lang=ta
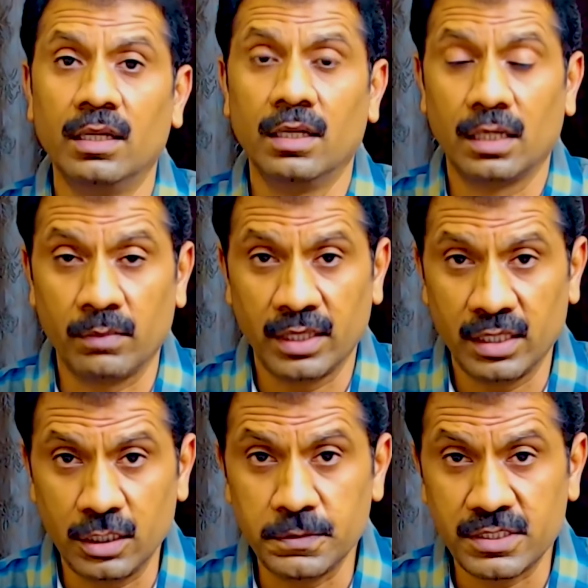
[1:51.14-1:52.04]
நம்ம
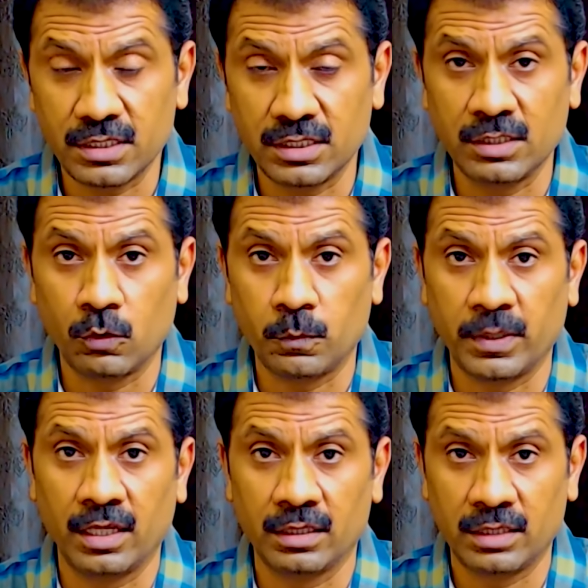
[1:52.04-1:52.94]
எதிர்ப்பு சத்துக்கு
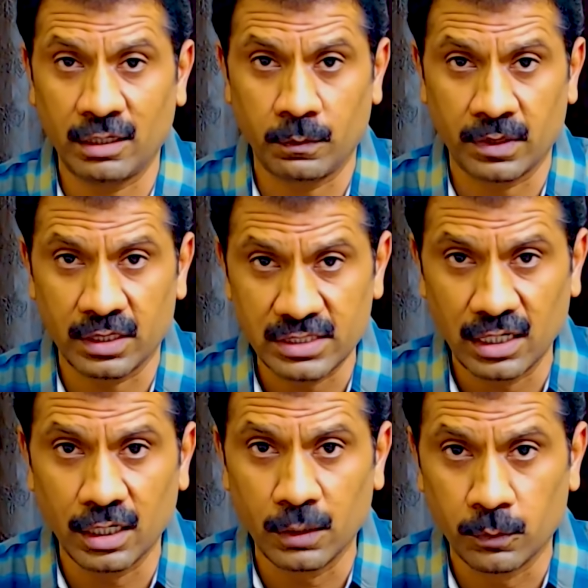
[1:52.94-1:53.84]
உருப்படியாக தேவைப்படுற
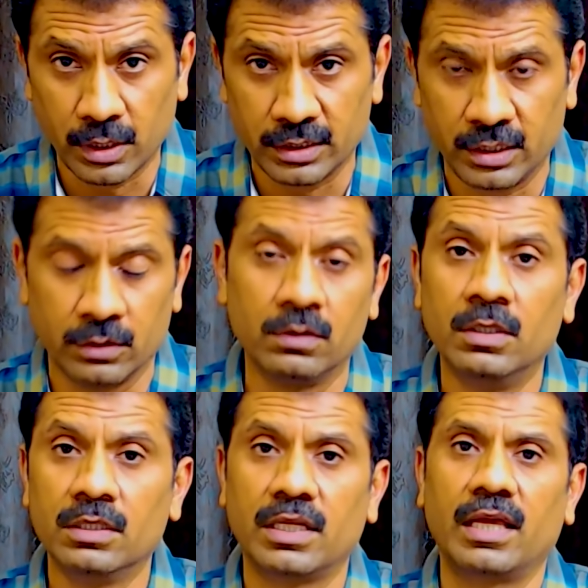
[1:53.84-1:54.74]
செல்கள் பூராத்தையும்
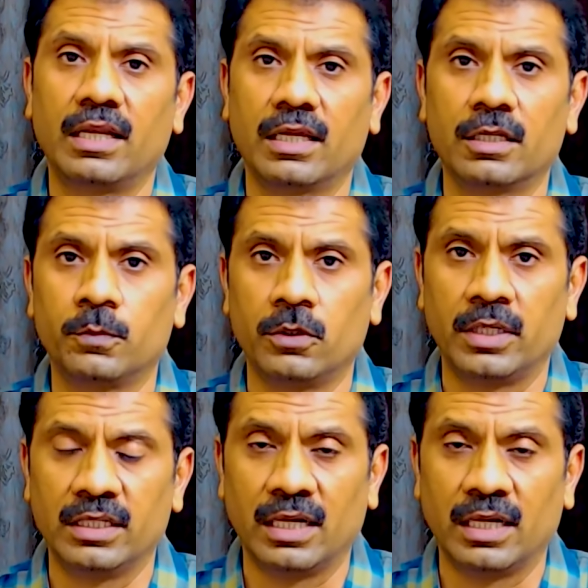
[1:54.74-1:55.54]
தயாரிக்கிறது புரோட்டீன் தான்